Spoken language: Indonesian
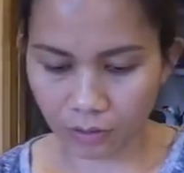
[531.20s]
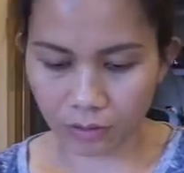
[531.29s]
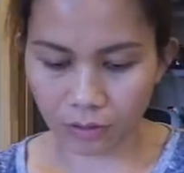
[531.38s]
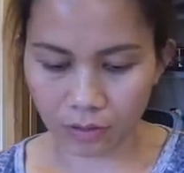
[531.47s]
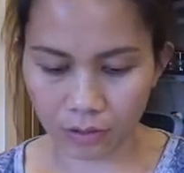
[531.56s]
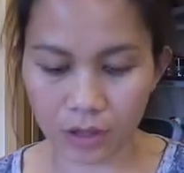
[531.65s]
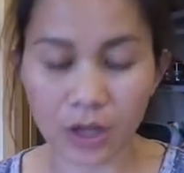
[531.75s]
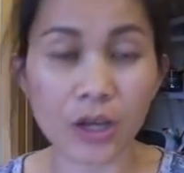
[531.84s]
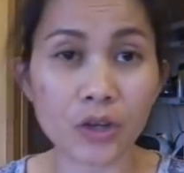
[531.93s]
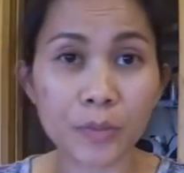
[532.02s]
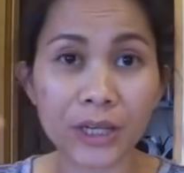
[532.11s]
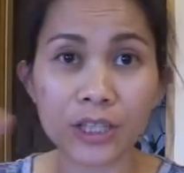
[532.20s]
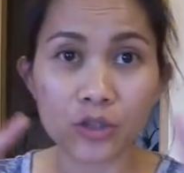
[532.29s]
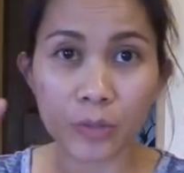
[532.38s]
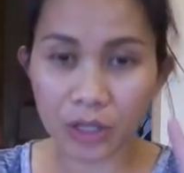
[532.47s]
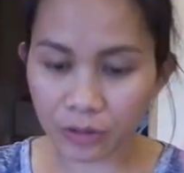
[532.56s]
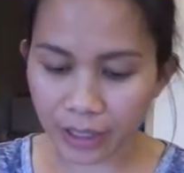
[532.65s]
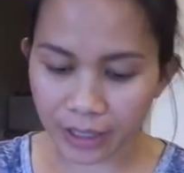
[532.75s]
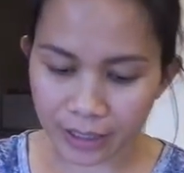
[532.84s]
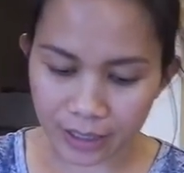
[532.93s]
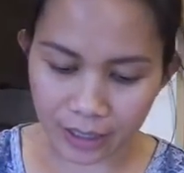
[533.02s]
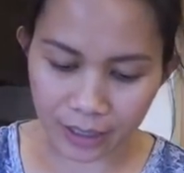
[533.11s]
oke coba kita coba dulu ya
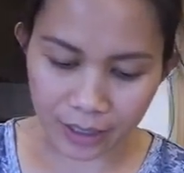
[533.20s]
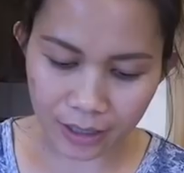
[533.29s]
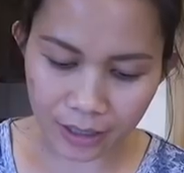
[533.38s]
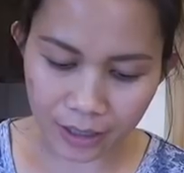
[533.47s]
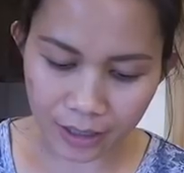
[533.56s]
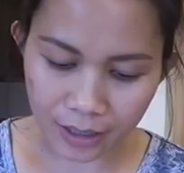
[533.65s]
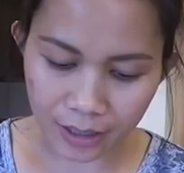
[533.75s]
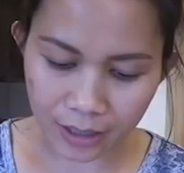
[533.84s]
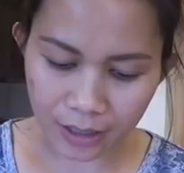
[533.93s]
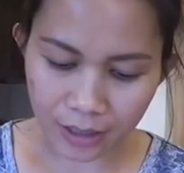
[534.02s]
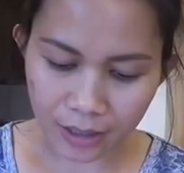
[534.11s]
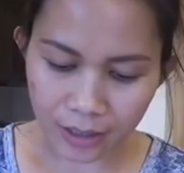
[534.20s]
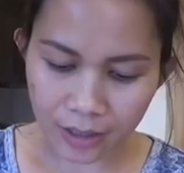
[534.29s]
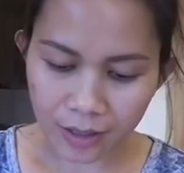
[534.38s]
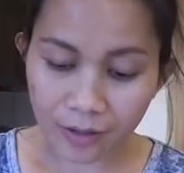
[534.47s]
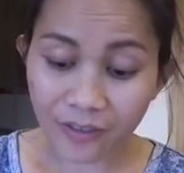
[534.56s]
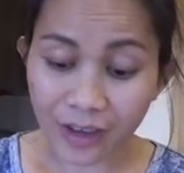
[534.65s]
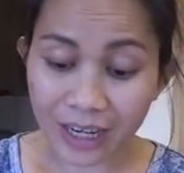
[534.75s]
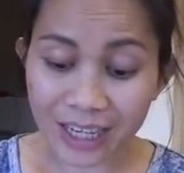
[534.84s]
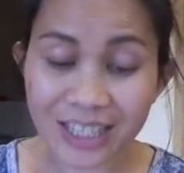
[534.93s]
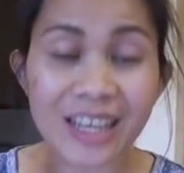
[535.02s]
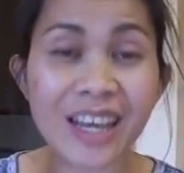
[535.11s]
guys ya
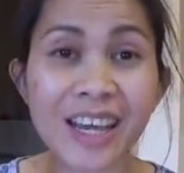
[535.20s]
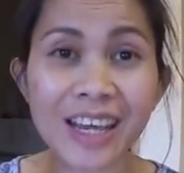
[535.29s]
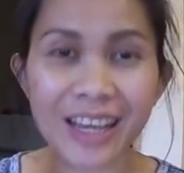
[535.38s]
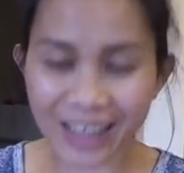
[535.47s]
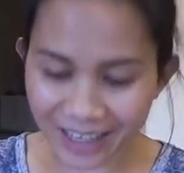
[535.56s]
panas nih